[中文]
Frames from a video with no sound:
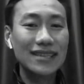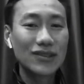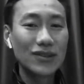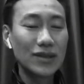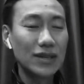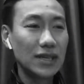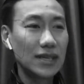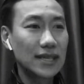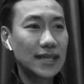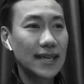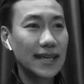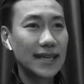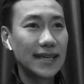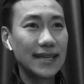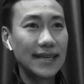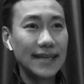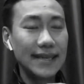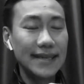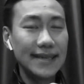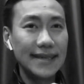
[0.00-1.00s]
所以
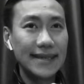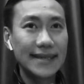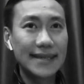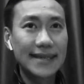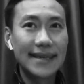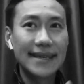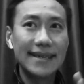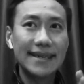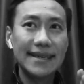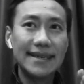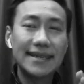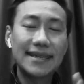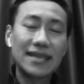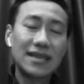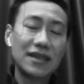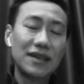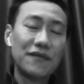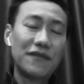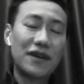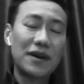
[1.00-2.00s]
在在在
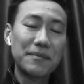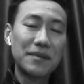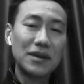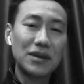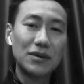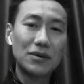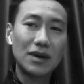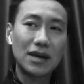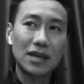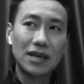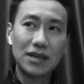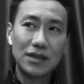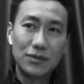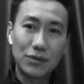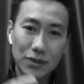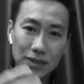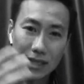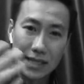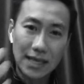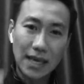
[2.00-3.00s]
这一方面的话，可能
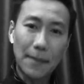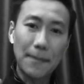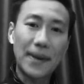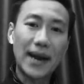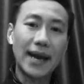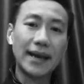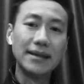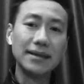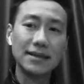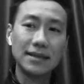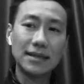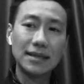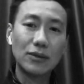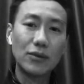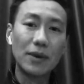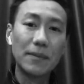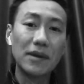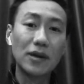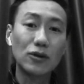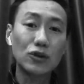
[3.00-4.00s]
我是这样排的时间
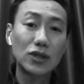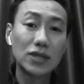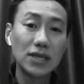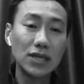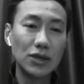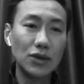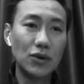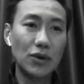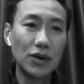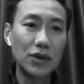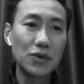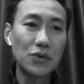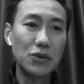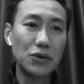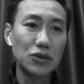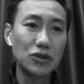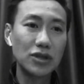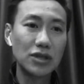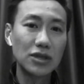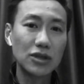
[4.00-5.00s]
会比较适合我，因为我
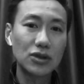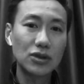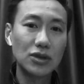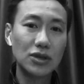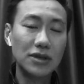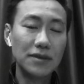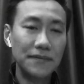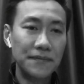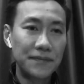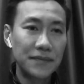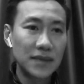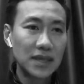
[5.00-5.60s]
觉得说，